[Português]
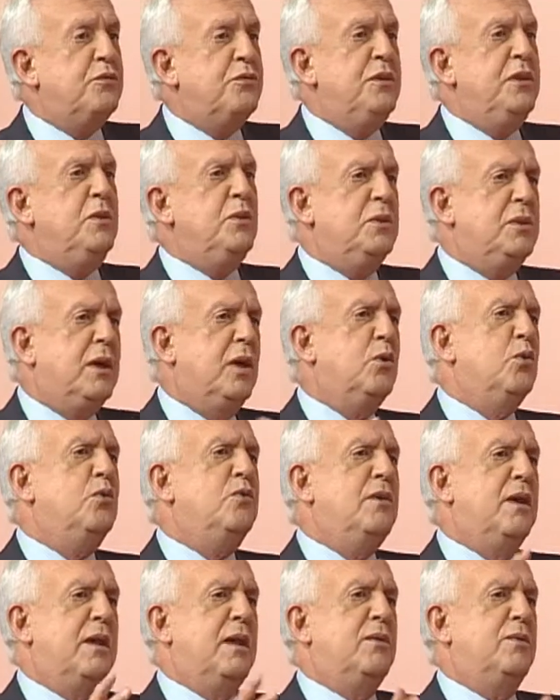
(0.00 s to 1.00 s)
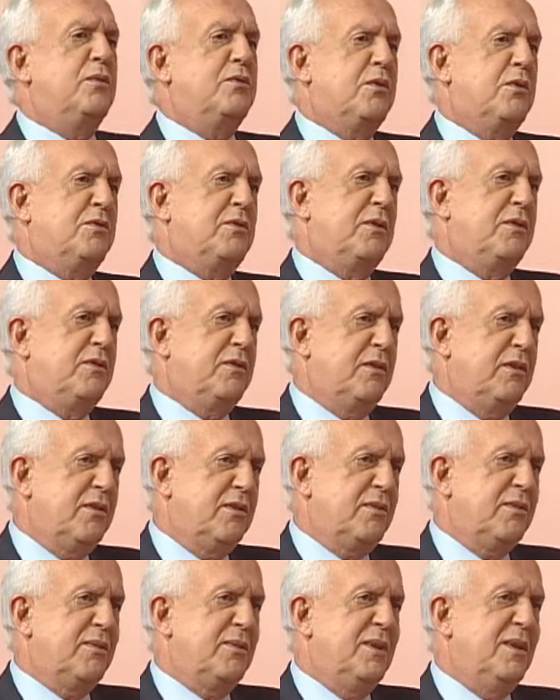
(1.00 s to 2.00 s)
vinho e da uva lá no São
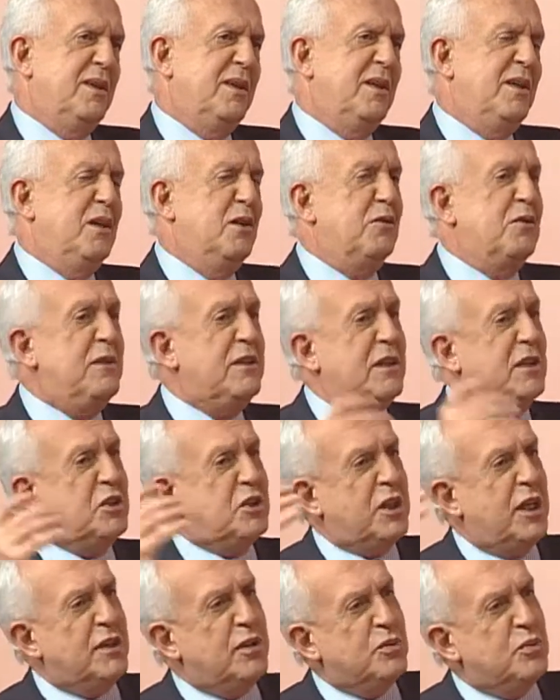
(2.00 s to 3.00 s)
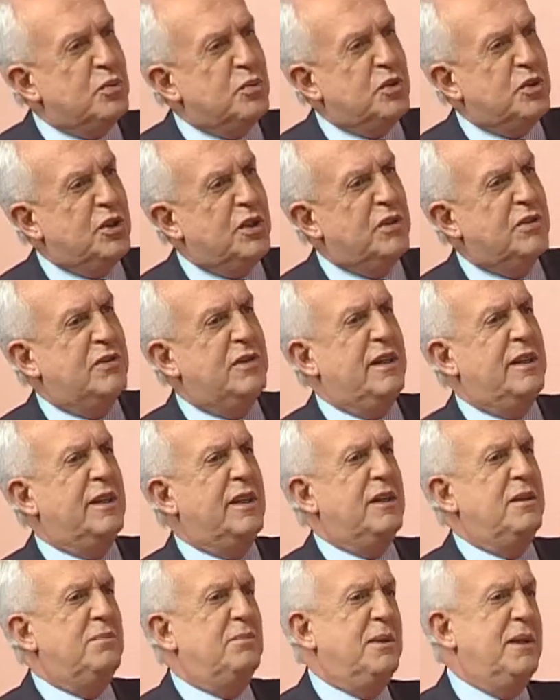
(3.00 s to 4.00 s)
Francisco, eu fiz a estrada do gesso em
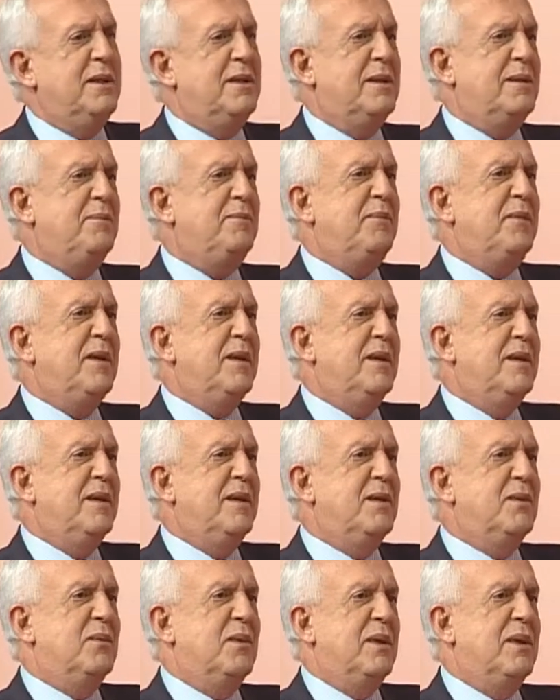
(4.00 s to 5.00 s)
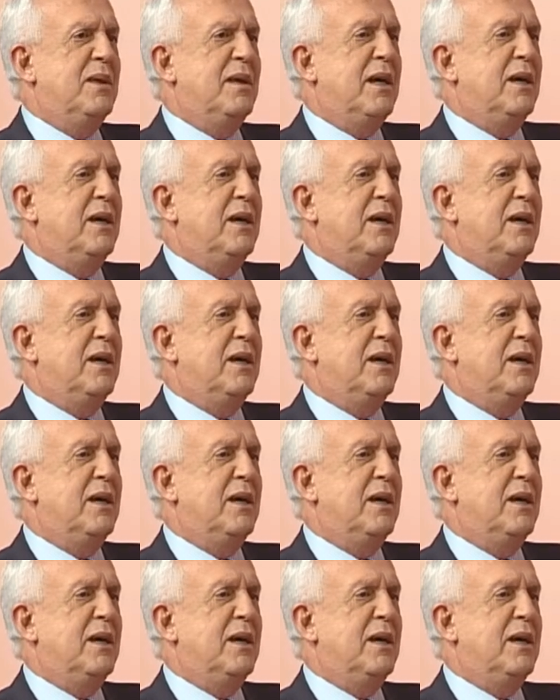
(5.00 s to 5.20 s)
Araripina, né?